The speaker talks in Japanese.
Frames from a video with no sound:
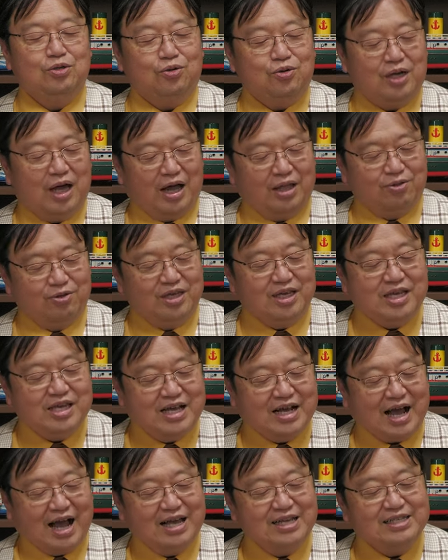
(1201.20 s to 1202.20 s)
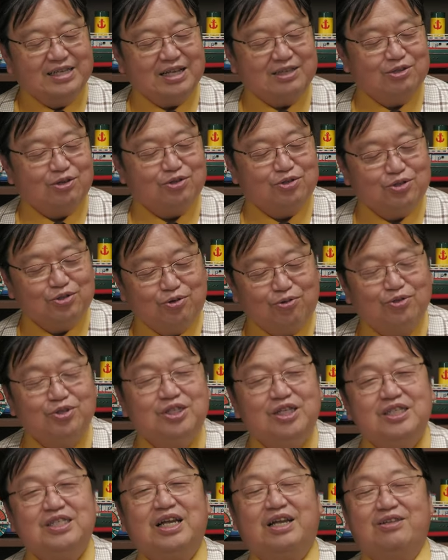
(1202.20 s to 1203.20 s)
よあのいい解説をするお
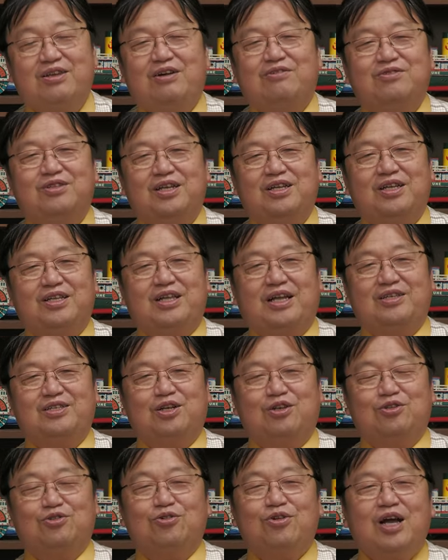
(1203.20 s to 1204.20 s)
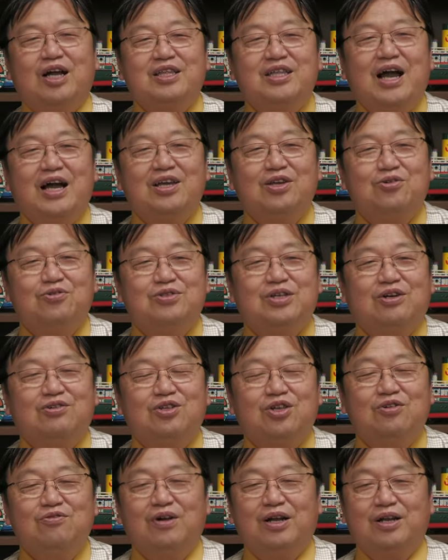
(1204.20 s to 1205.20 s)
じいちゃんの役で出たんですけど、それが代表作
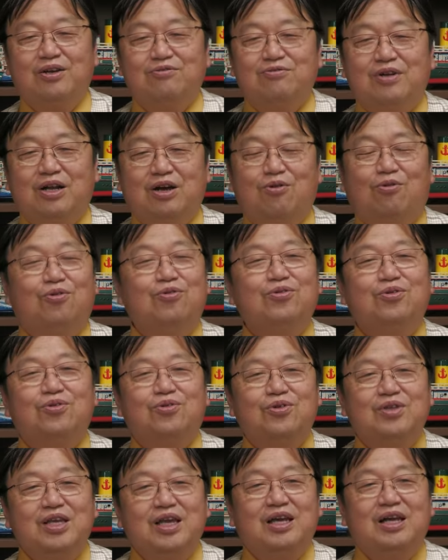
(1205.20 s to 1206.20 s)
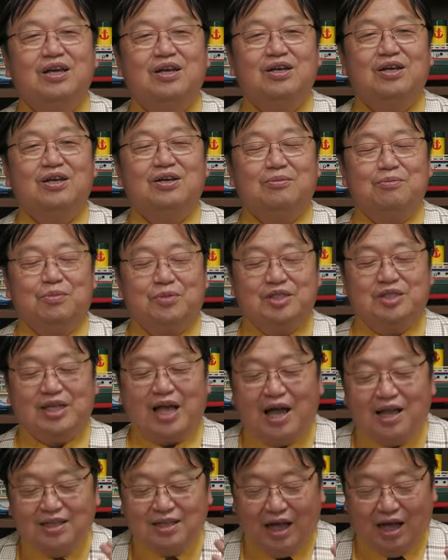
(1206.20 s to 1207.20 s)
と言われるぐらい本当に
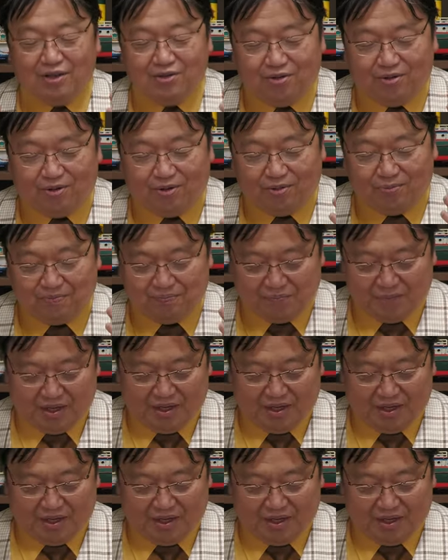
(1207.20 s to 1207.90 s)
さんあの